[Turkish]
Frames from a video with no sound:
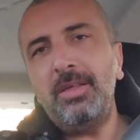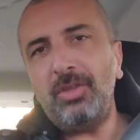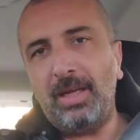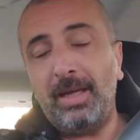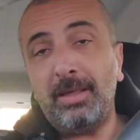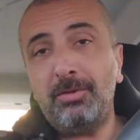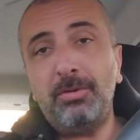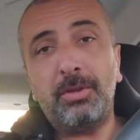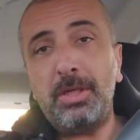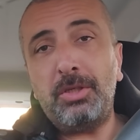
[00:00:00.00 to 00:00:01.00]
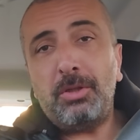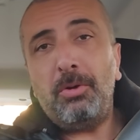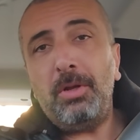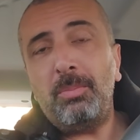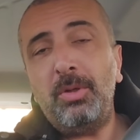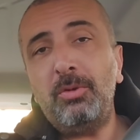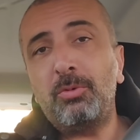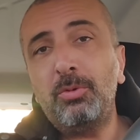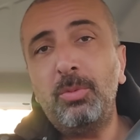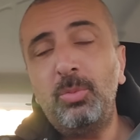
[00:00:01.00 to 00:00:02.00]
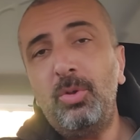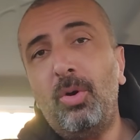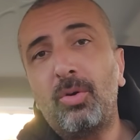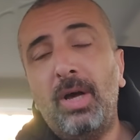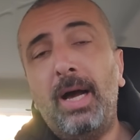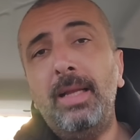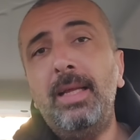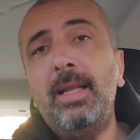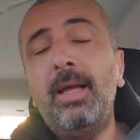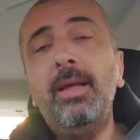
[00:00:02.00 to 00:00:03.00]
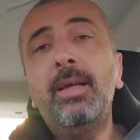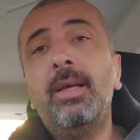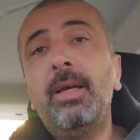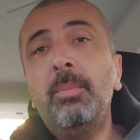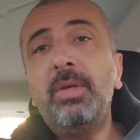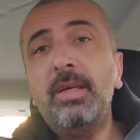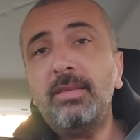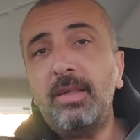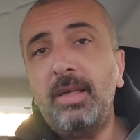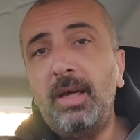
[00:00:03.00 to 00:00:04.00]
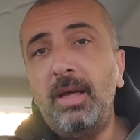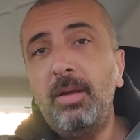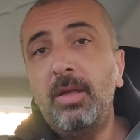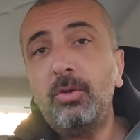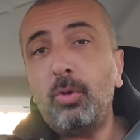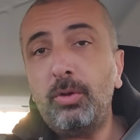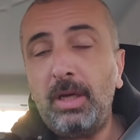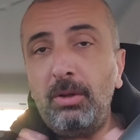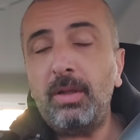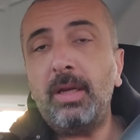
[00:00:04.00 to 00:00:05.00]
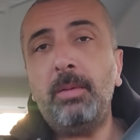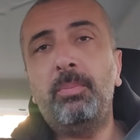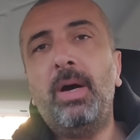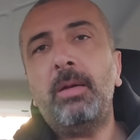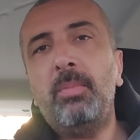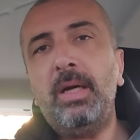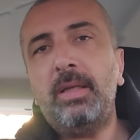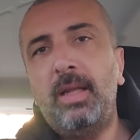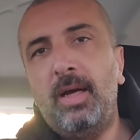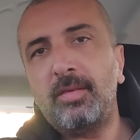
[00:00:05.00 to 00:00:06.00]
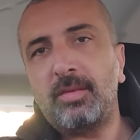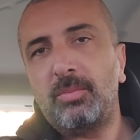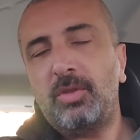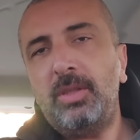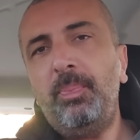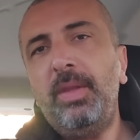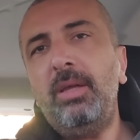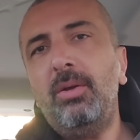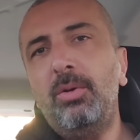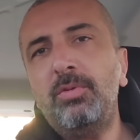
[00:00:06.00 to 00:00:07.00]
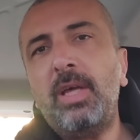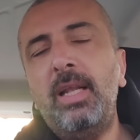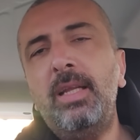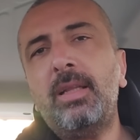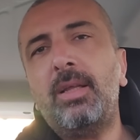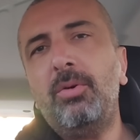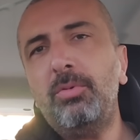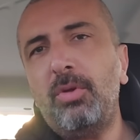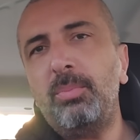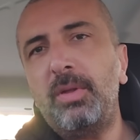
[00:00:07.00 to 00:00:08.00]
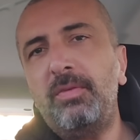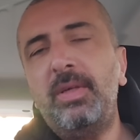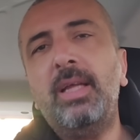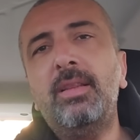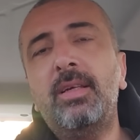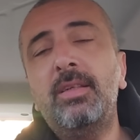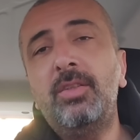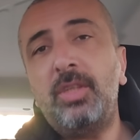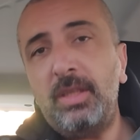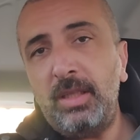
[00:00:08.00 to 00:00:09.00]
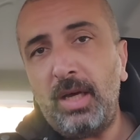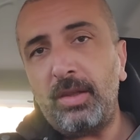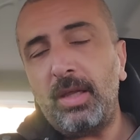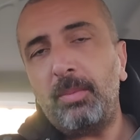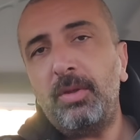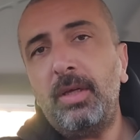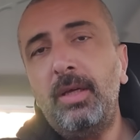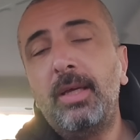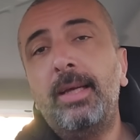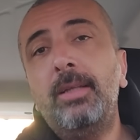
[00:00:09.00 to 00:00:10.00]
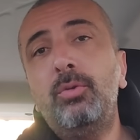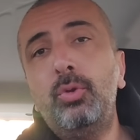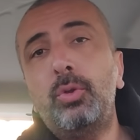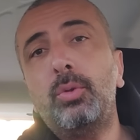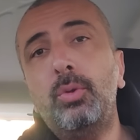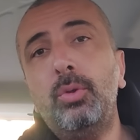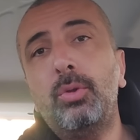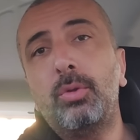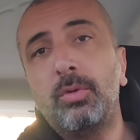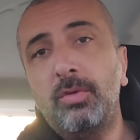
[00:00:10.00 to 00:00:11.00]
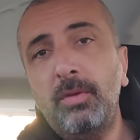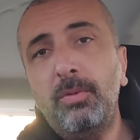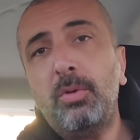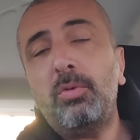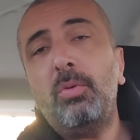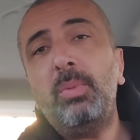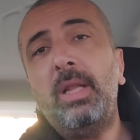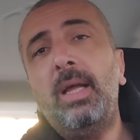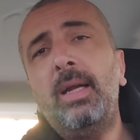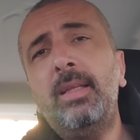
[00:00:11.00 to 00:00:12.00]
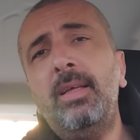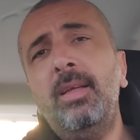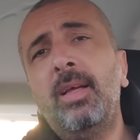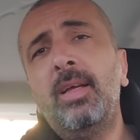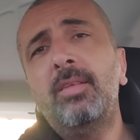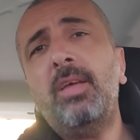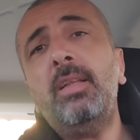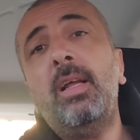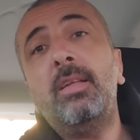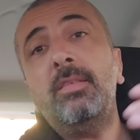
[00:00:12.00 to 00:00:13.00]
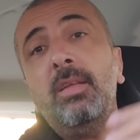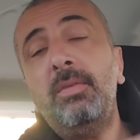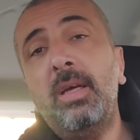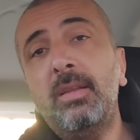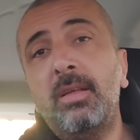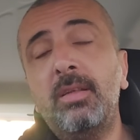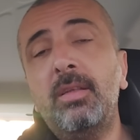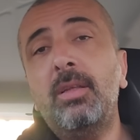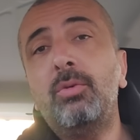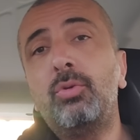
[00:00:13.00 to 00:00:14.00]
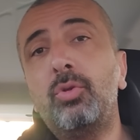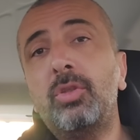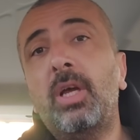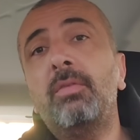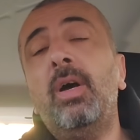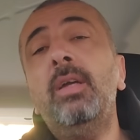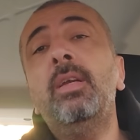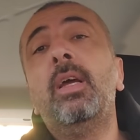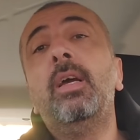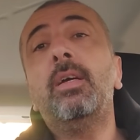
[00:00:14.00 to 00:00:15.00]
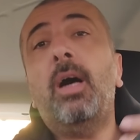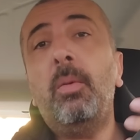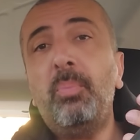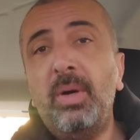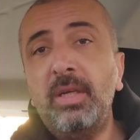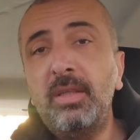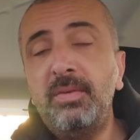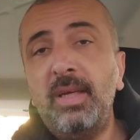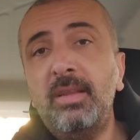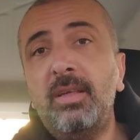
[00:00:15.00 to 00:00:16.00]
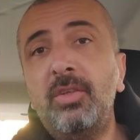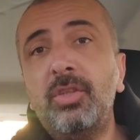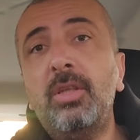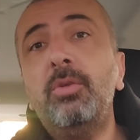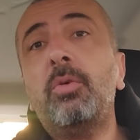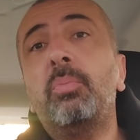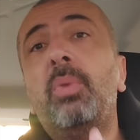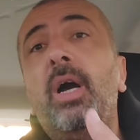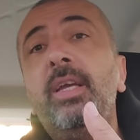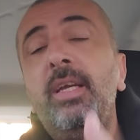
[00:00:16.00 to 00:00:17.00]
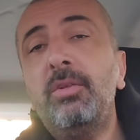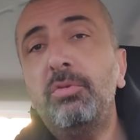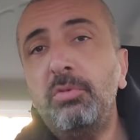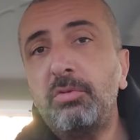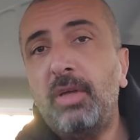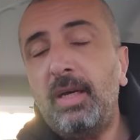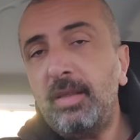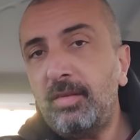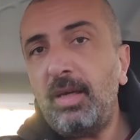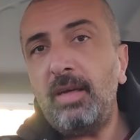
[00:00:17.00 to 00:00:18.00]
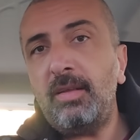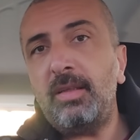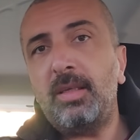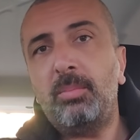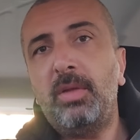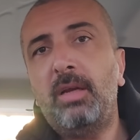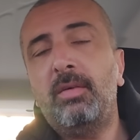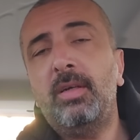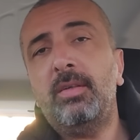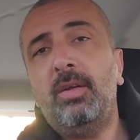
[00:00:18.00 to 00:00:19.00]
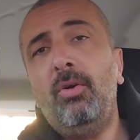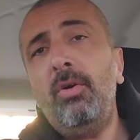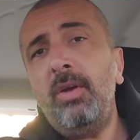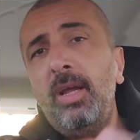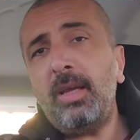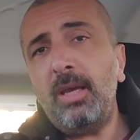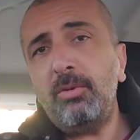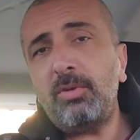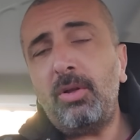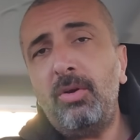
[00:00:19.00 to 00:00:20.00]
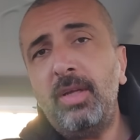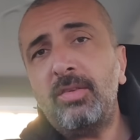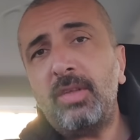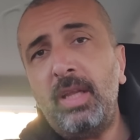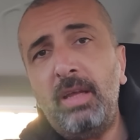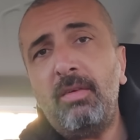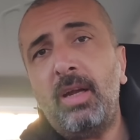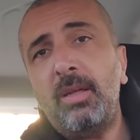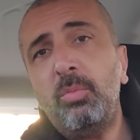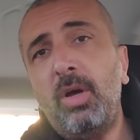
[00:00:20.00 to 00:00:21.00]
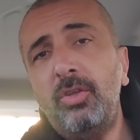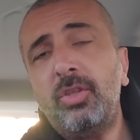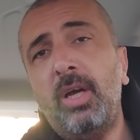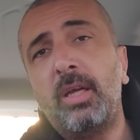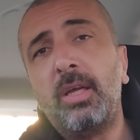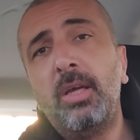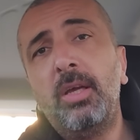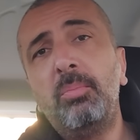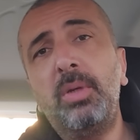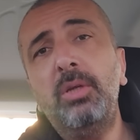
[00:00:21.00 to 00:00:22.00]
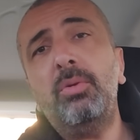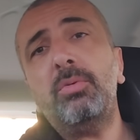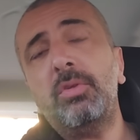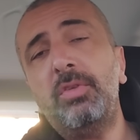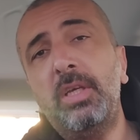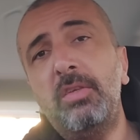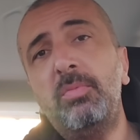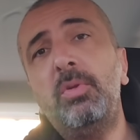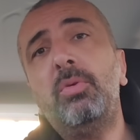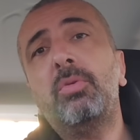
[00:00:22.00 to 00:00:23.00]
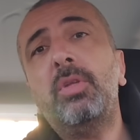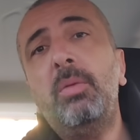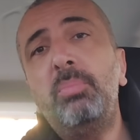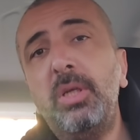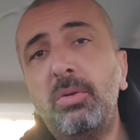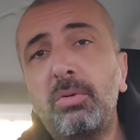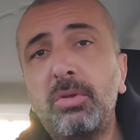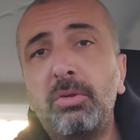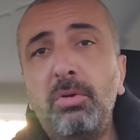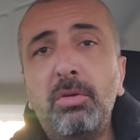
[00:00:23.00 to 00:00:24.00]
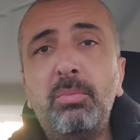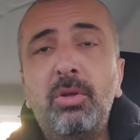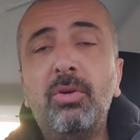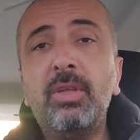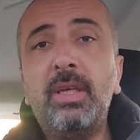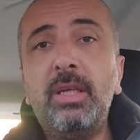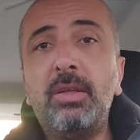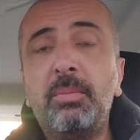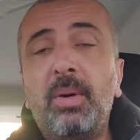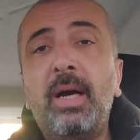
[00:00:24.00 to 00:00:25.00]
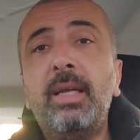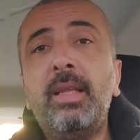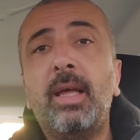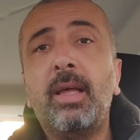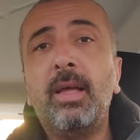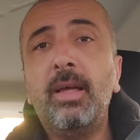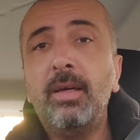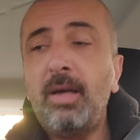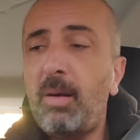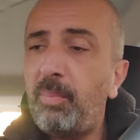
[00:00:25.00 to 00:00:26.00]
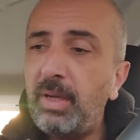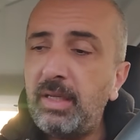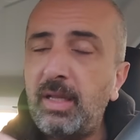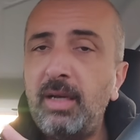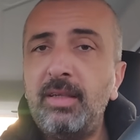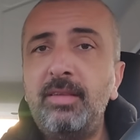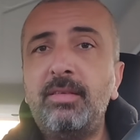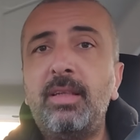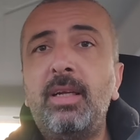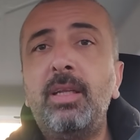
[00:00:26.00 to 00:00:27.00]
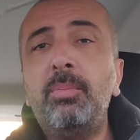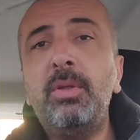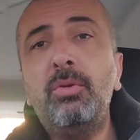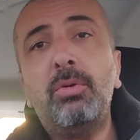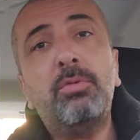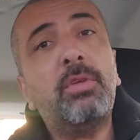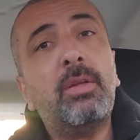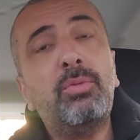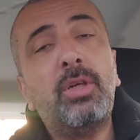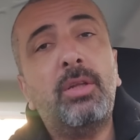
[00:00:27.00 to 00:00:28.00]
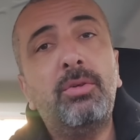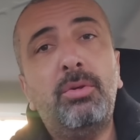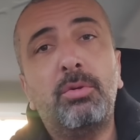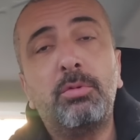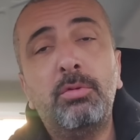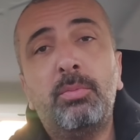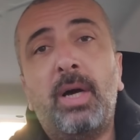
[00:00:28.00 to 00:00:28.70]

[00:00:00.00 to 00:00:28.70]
Hiç alakası yok. Hiç de öyle bir durum yok. Haliyle piyasaya total olarak bakmak lazım. Şimdi özellikle otomobil fiyatlarının ciddi anlamda düştüğünü görüyoruz. Sıfır otomobillerde zaten liste fiyatlarında da düşüşler var. Kampanyalı fiyatlar açıklanıyor. Bayiye gidiyorsunuz daha da sert indirimler var. Örnek en güzel örnek size neyi verdim? Kaşkay. 1.8 milyondan 1.4 milyonlara indi bayide. Kampanyalarda listelerde 1466 görüyorsunuz.